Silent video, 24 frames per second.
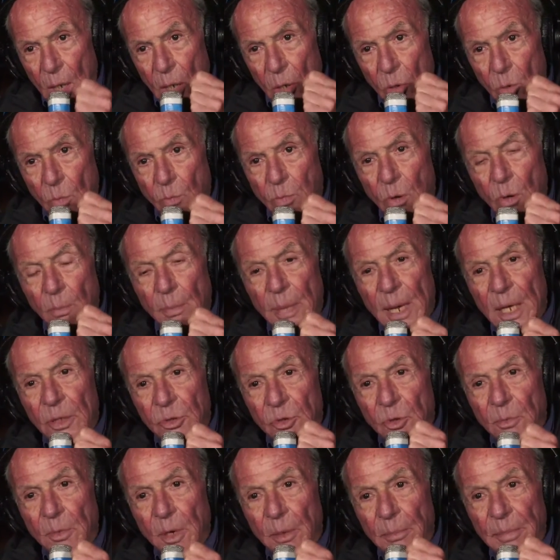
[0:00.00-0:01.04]

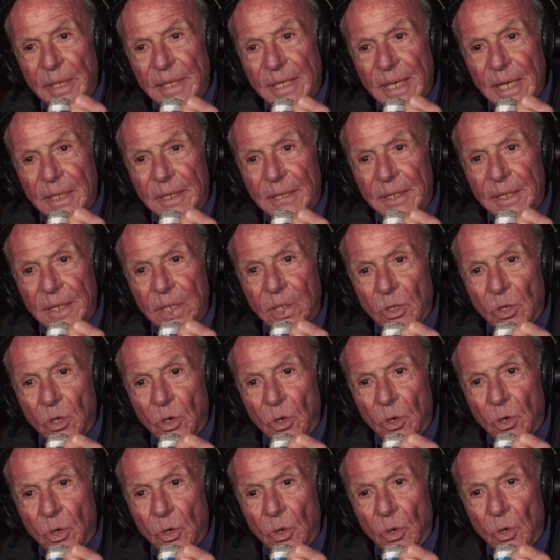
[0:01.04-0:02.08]
bombardement médiatique
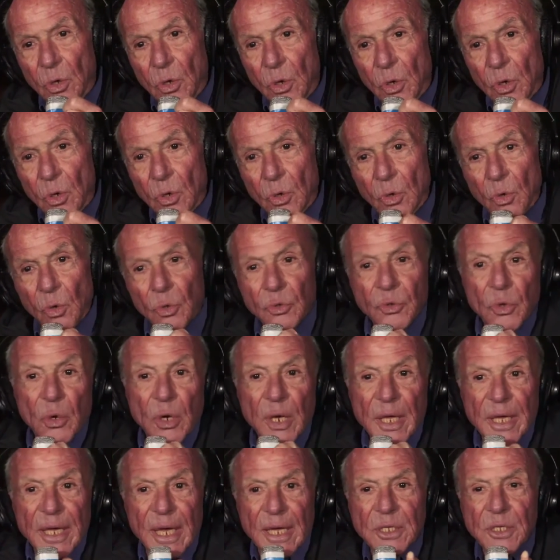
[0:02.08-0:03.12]
euh, contre
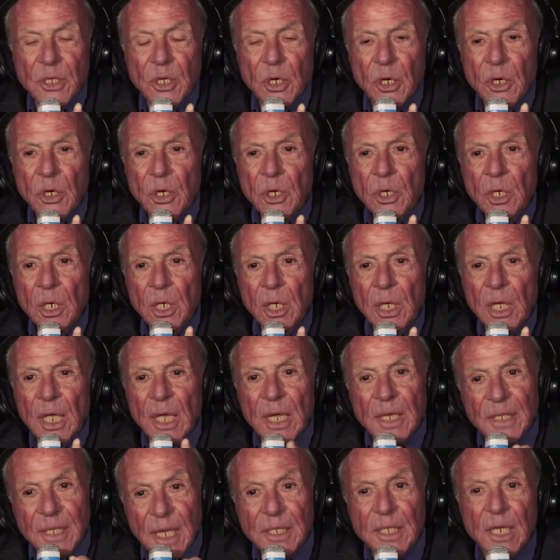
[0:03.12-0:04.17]
les casseurs,
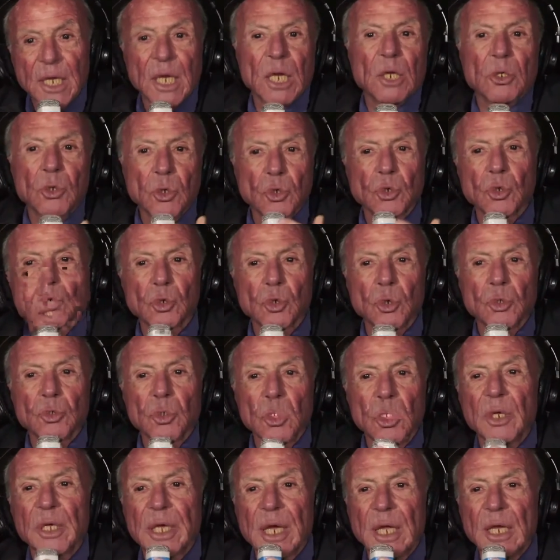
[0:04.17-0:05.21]
ça c'est quelque chose contre
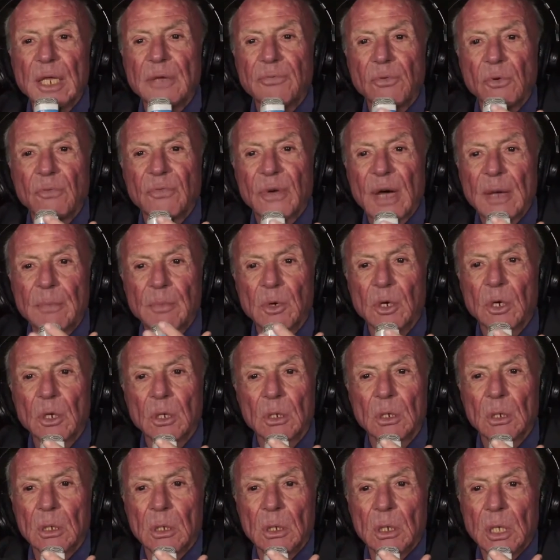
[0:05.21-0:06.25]
lequel il faut vraiment
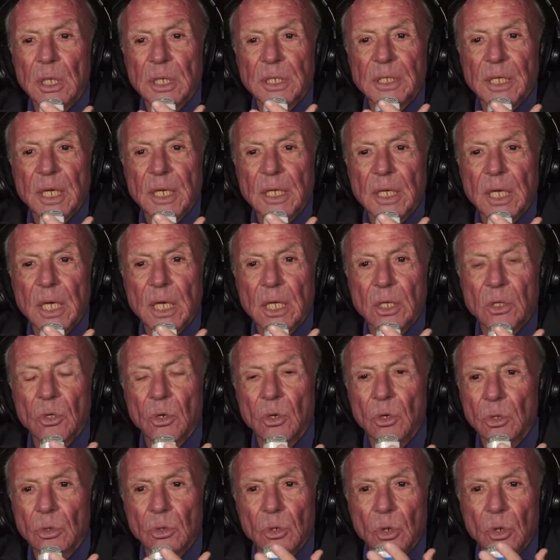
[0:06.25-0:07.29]
euh, essayer de,